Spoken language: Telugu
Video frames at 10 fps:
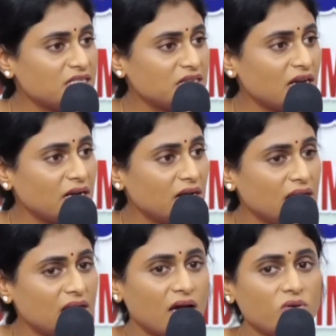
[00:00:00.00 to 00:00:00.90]

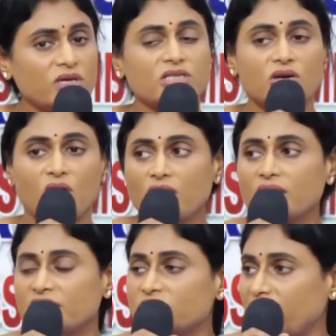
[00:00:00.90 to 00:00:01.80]
రాజశేఖర్ రెడ్డి గారు ఇస్ అ
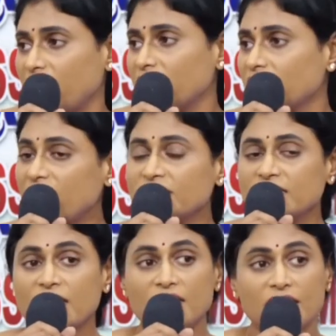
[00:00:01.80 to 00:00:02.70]
కాంగ్రెస్ మ్యాన్
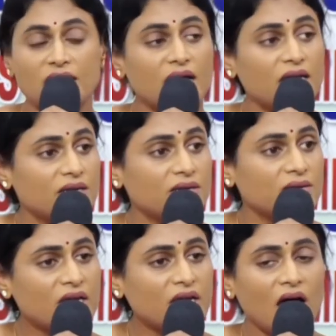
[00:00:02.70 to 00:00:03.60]
రాజశేఖర్ రెడ్డి గారి
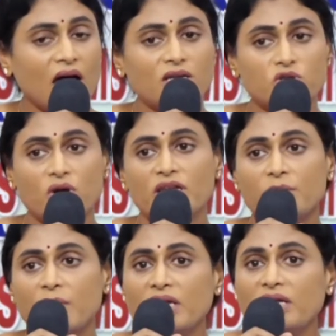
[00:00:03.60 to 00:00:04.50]
విగ్రహాల
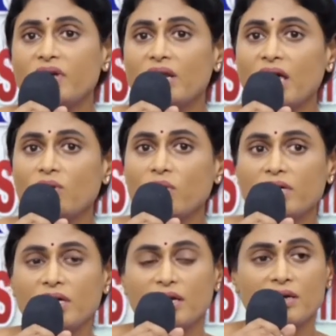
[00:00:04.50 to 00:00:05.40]
జోలికి మళ్ళీ
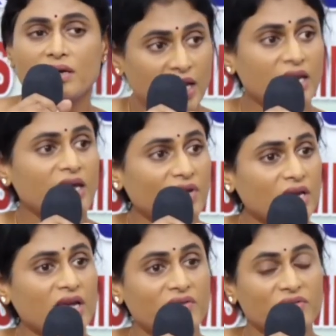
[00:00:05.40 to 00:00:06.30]
వెళ్లారు అంటే నేనే
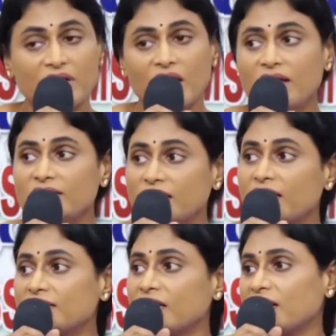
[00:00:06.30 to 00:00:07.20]
వెళ్లి ఆ విగ్రహాల
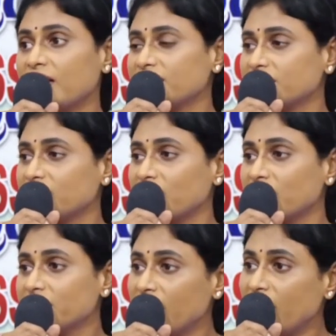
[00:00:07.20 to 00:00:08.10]
దగ్గర ధర్నా
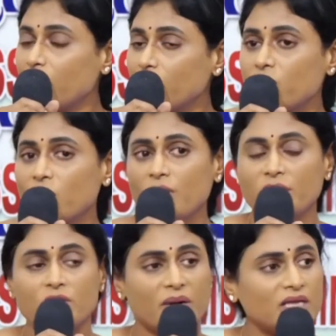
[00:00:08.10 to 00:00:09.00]
చేస్తా ఏ
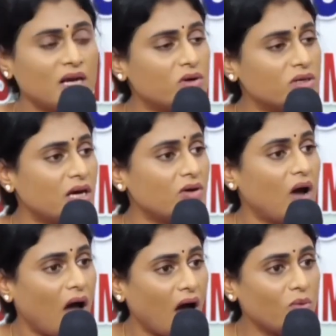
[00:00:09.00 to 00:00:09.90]
ఊర్లో మీరు బద్దలు
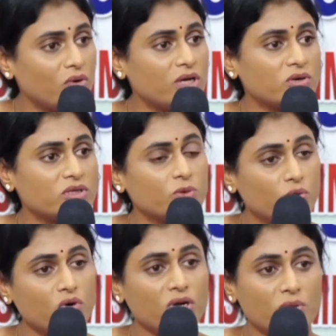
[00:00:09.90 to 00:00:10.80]
కొడతారో ఆ ఊరికి
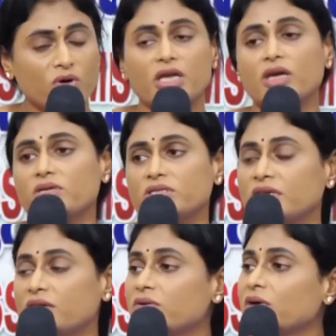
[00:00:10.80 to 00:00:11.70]
వచ్చి ఊరి ఊరికి
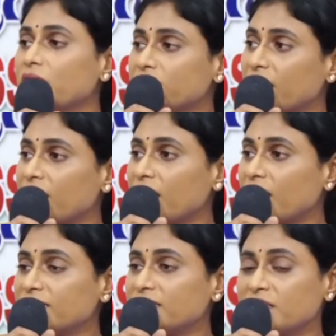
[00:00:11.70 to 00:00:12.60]
వచ్చి నేను
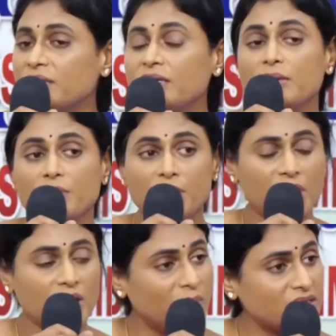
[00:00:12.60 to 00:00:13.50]
ధర్నాలు చేసి
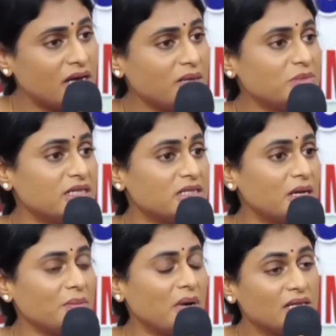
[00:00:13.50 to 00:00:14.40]
మిమ్మల్ని బద్నాం
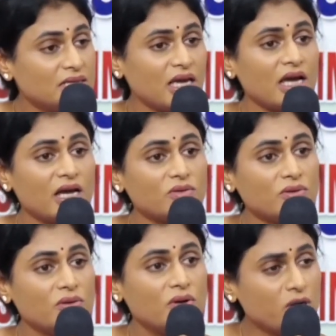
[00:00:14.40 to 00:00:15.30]
చేస్తాం
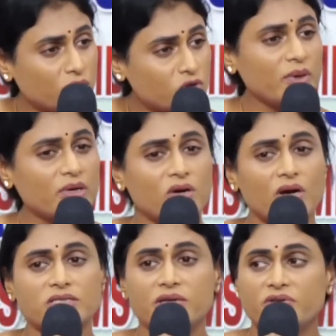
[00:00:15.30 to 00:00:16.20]
అంతేకాదు మీరు
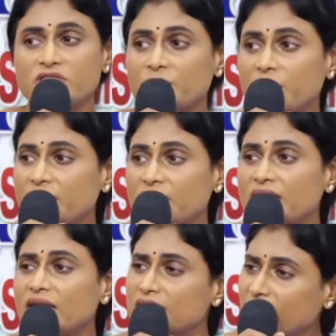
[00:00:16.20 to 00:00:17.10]
గుర్తుపెట్టుకోవాల్సిన విషయం
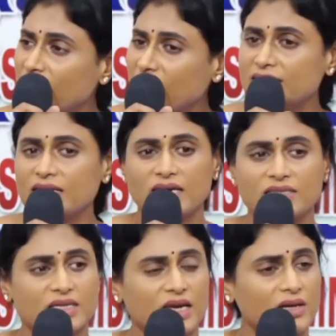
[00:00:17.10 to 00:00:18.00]
ఏమిటంటే ఇదే హత్య
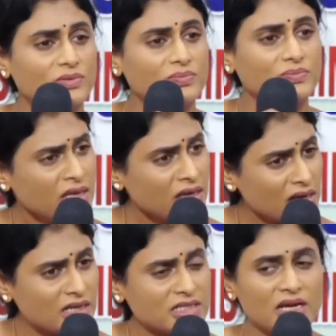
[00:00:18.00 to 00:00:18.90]
రాజకీయాలు
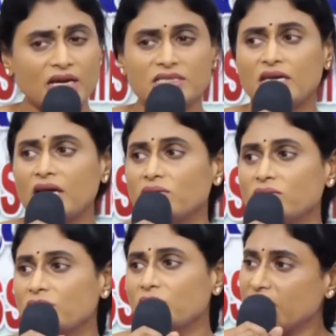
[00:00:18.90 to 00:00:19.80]
ఇదే కక్ష
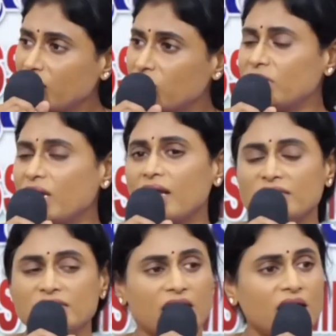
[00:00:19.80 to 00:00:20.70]
రాజకీయాలు ఇదే గుండా
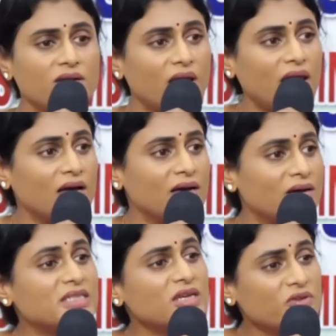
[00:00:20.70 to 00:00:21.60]
రాజకీయాలు వల్ల
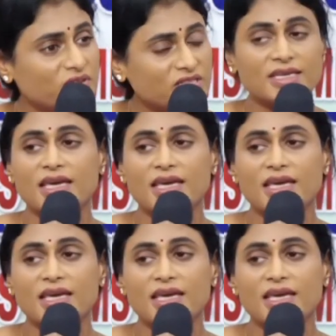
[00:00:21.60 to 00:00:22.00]
ప్రజలు